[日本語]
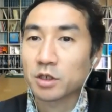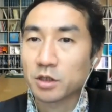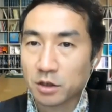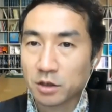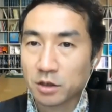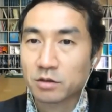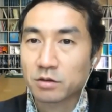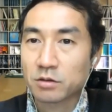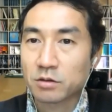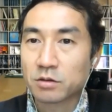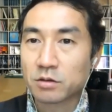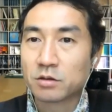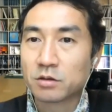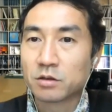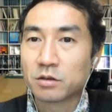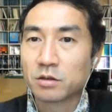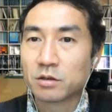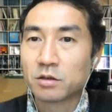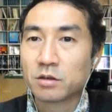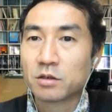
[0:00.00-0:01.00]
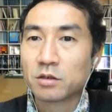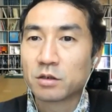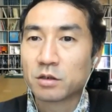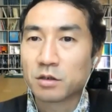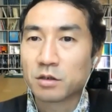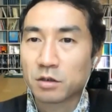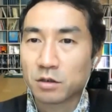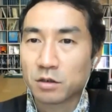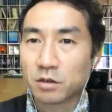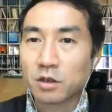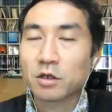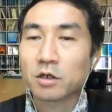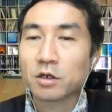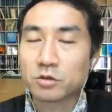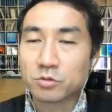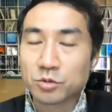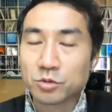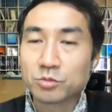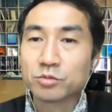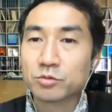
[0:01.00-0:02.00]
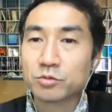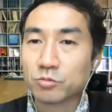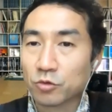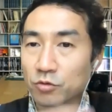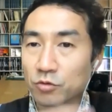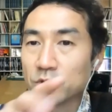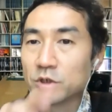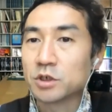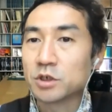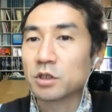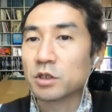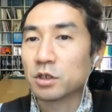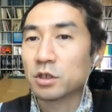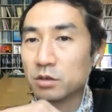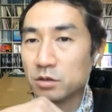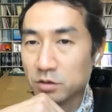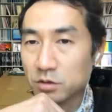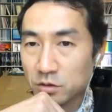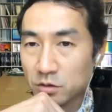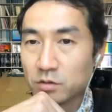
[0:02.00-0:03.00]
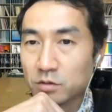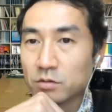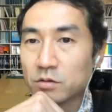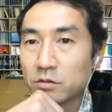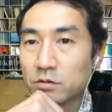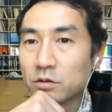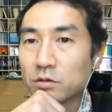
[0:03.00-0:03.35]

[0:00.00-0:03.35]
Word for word: いな感覚部分も多いじゃないですか。